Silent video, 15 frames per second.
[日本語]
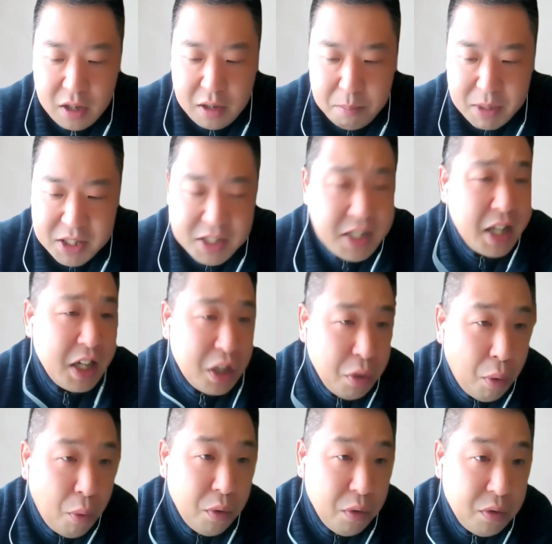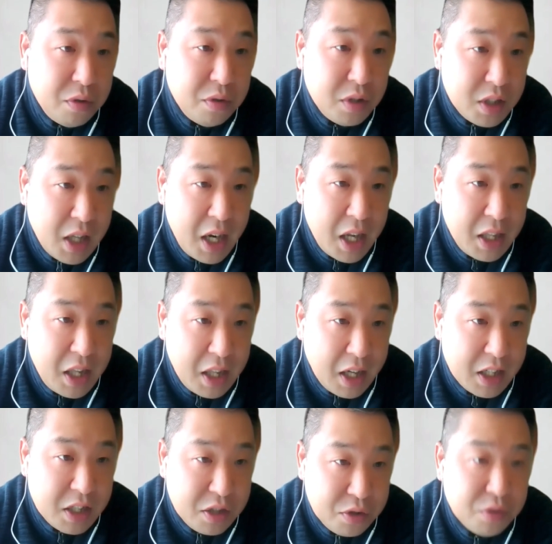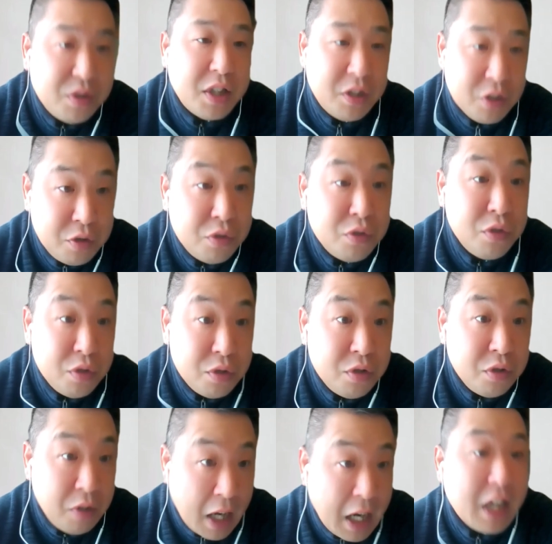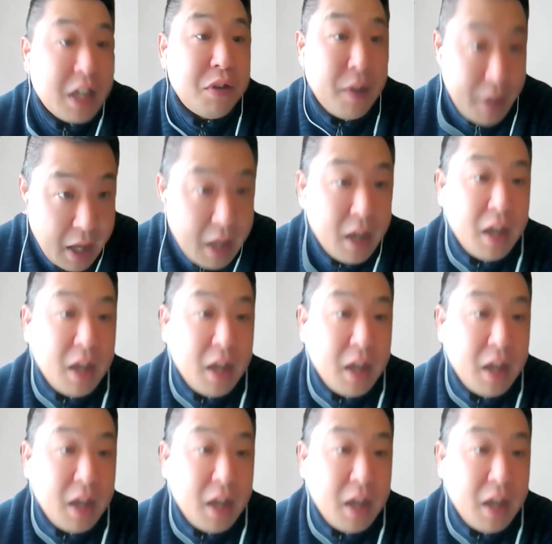まあ、すでに登録されてたりするんです、Google の中にはね。